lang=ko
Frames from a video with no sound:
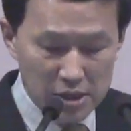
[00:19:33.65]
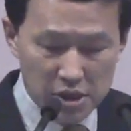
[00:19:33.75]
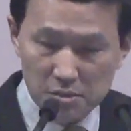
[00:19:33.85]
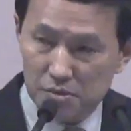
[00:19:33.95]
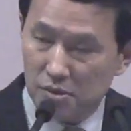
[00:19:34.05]

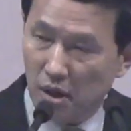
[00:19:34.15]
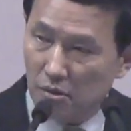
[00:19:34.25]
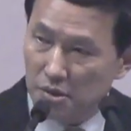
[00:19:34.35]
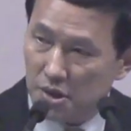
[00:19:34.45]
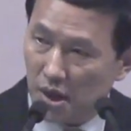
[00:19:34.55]
신부가
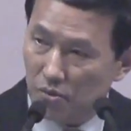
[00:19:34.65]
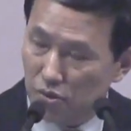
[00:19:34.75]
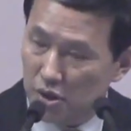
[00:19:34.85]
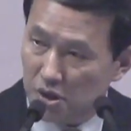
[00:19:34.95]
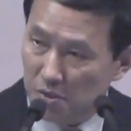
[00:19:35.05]
권세가
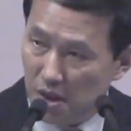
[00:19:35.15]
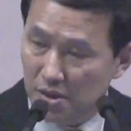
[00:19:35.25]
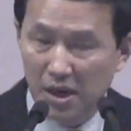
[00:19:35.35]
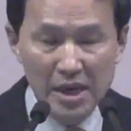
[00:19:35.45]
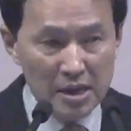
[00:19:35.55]
누려지면